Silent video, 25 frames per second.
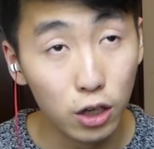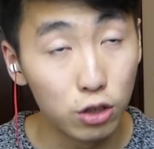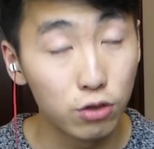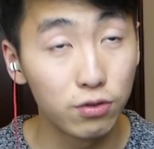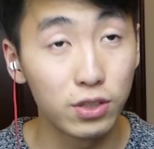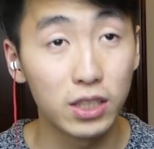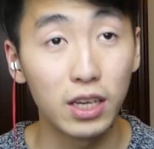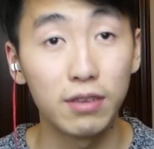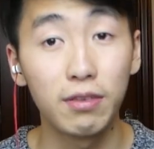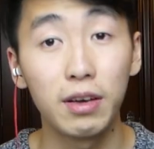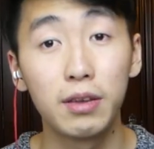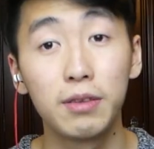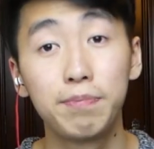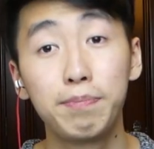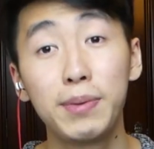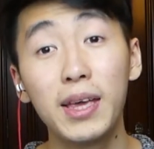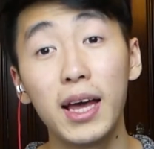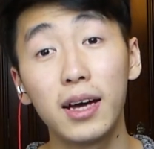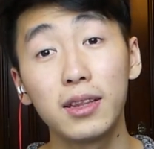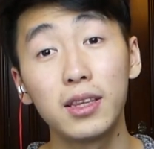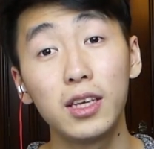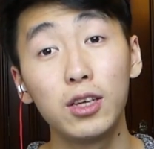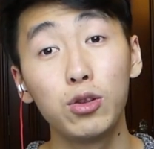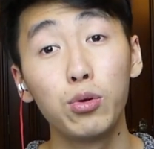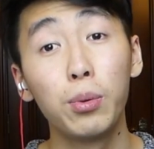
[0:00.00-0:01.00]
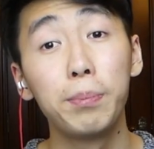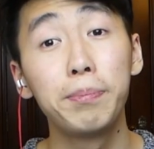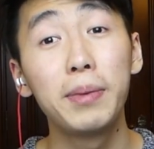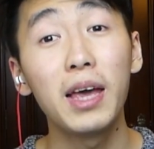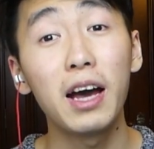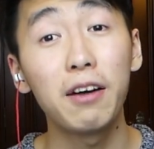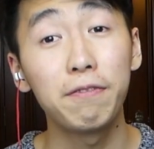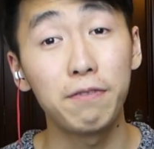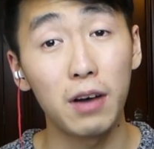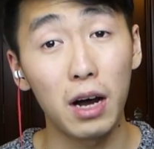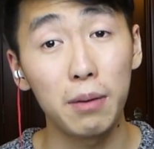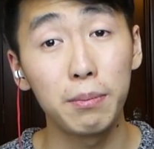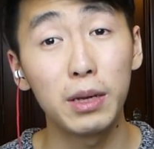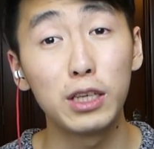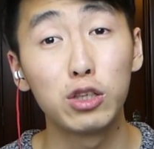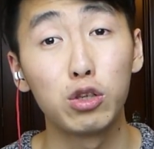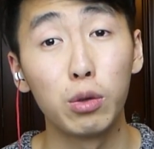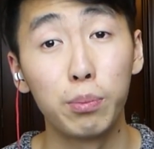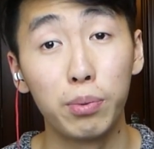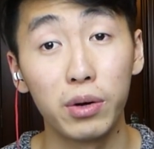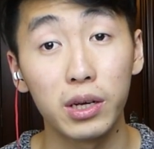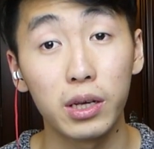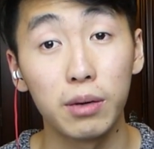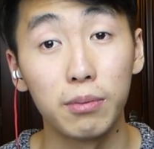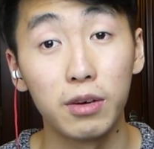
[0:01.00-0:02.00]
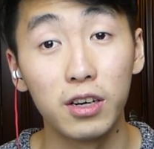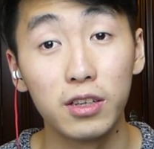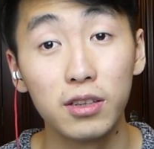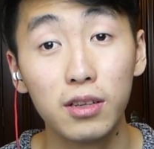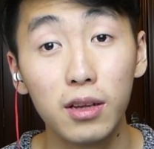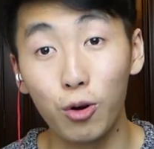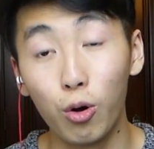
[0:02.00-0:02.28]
je vous avais bien dit de bien farmer ce Pokémon.